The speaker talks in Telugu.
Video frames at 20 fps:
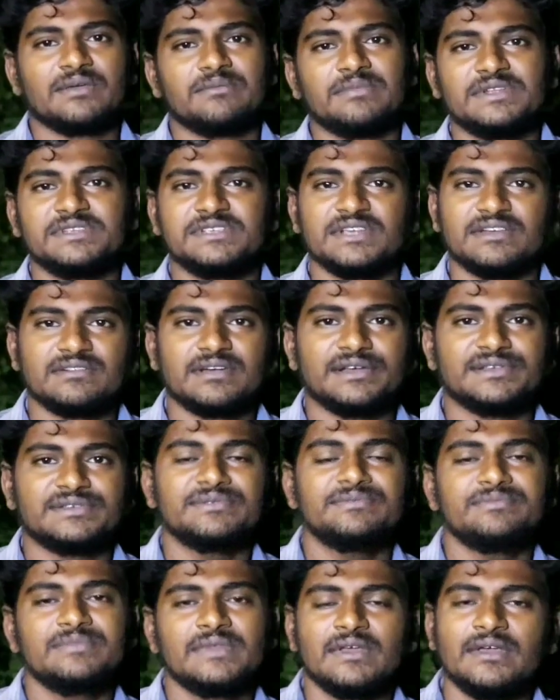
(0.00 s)
మంచి
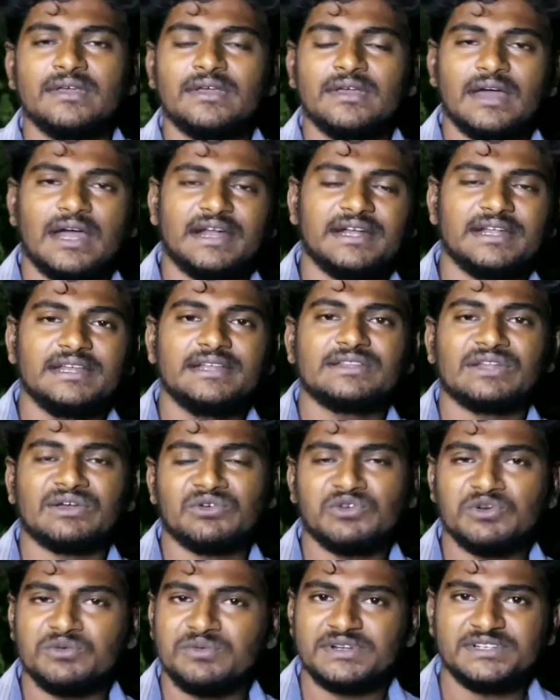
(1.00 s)
అవకాశం అంటే
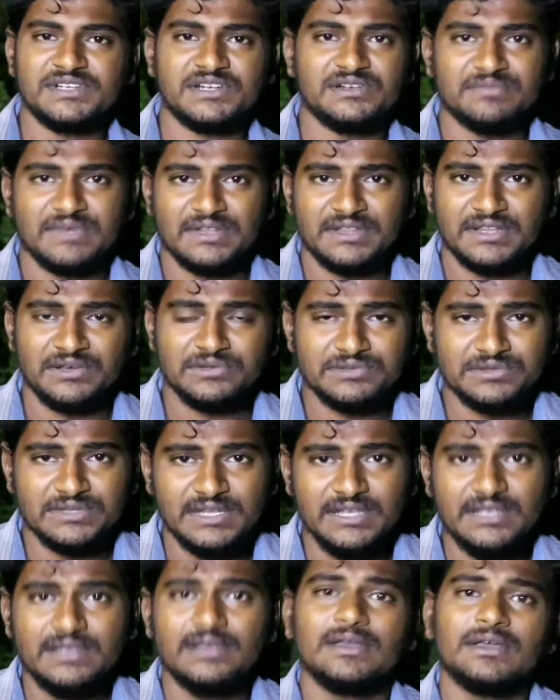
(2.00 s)
తక్కువ బడ్జెట్ మంద
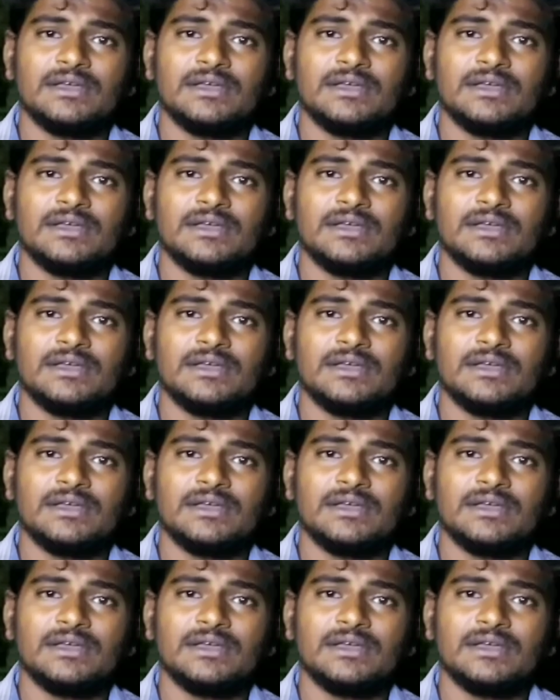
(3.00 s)
అవుతుంది